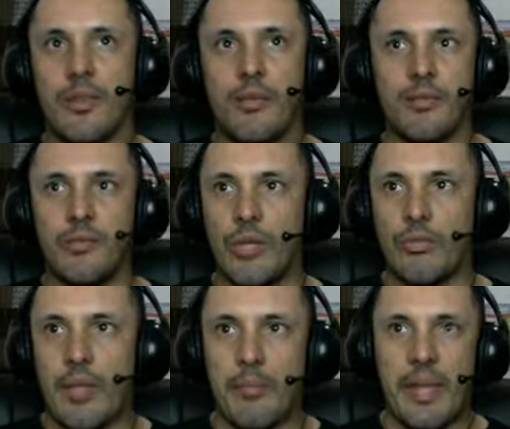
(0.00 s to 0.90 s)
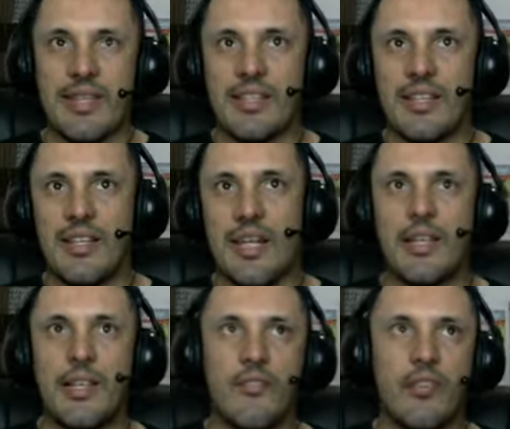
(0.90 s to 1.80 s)
Não tem mais
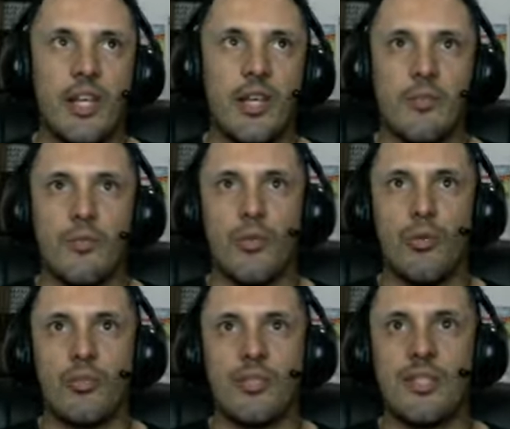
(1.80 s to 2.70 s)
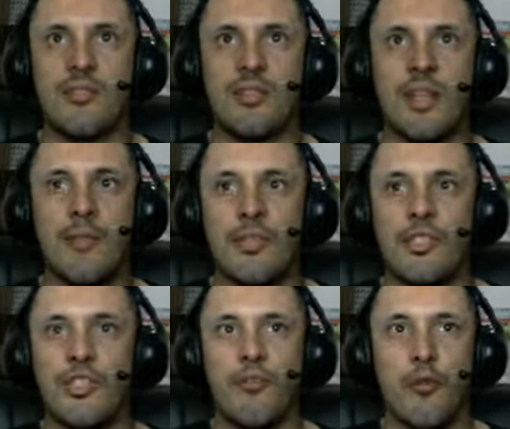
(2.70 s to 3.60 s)
nada a ver. O sistema
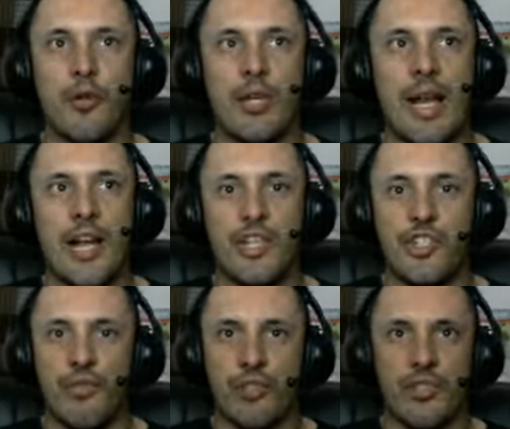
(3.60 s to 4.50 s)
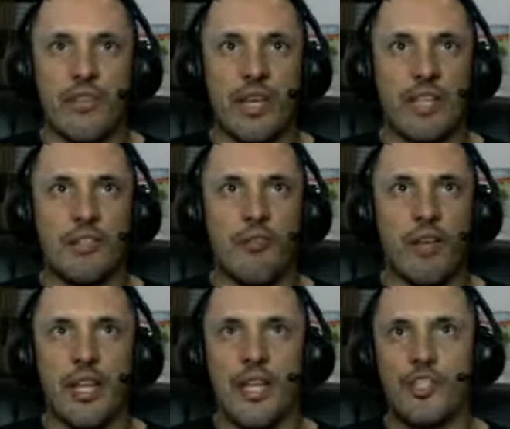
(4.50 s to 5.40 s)
de folhagem você vê que é
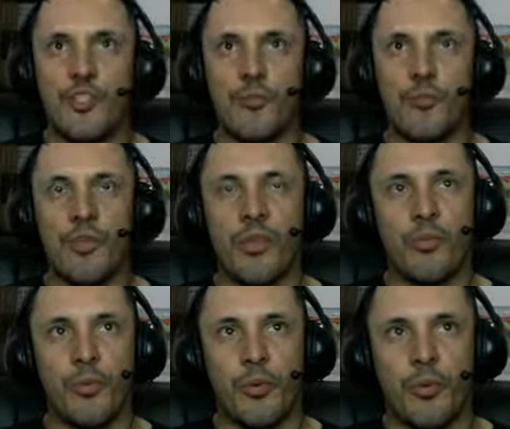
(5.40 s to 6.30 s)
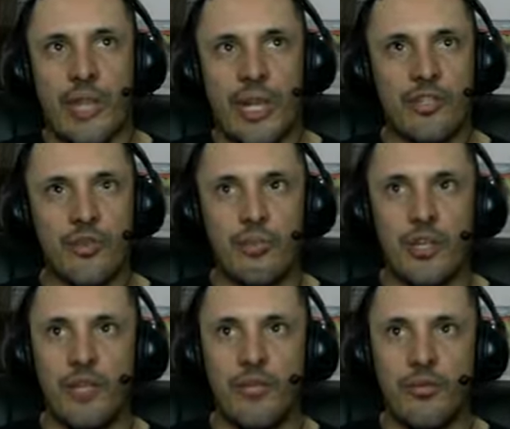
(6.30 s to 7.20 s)
diferente do Project
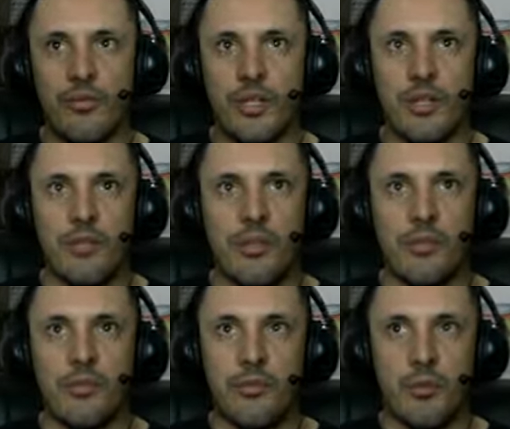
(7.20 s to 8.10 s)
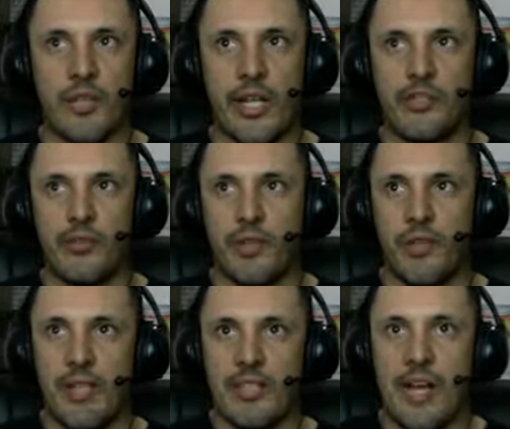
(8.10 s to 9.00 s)
Oblivion. Project
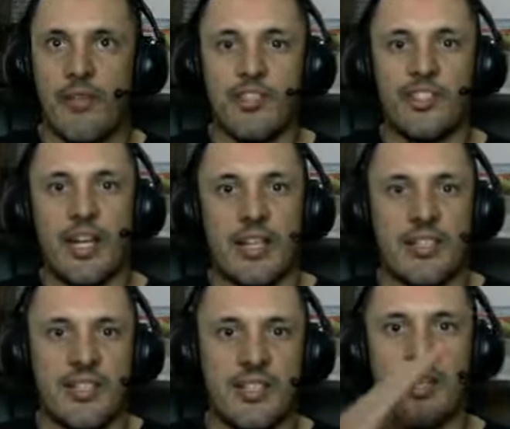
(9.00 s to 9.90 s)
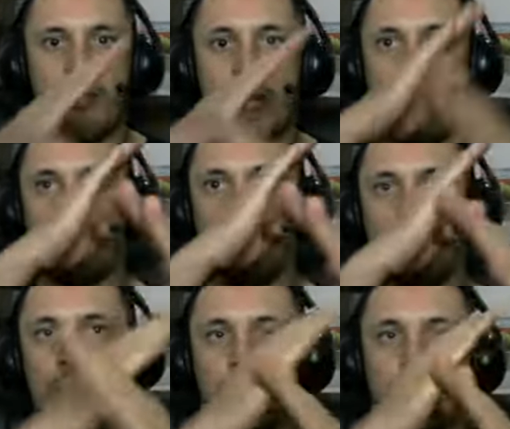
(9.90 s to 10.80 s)
Oblivion, as árvores tinha aquele sistema lá do,